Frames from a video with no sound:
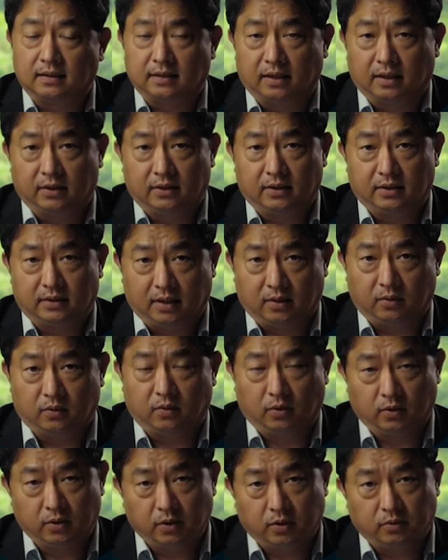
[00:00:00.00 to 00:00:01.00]
내려야
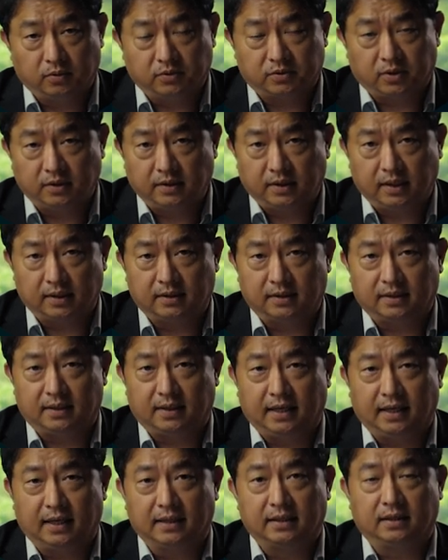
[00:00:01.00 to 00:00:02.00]
되고 어려운 선택들을
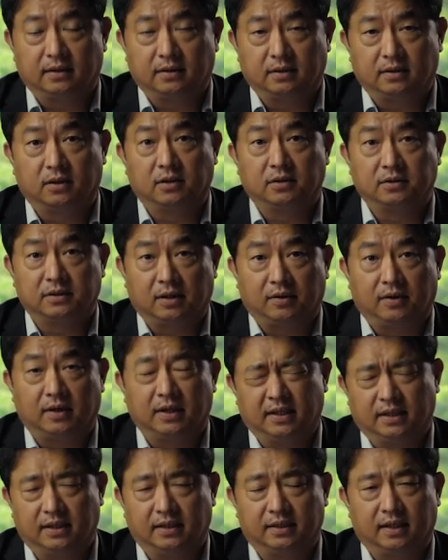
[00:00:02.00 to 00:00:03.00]
해야 되는 그런
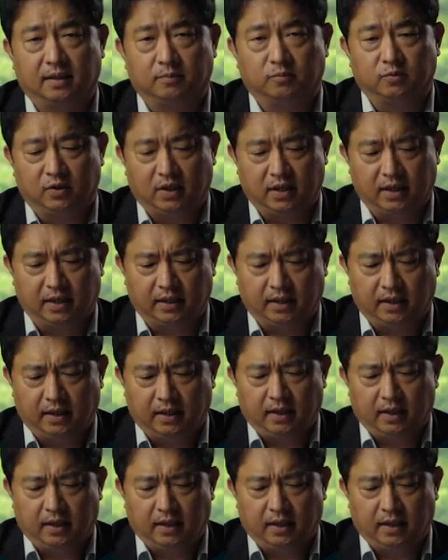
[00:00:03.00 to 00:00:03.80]
상황이기 때문에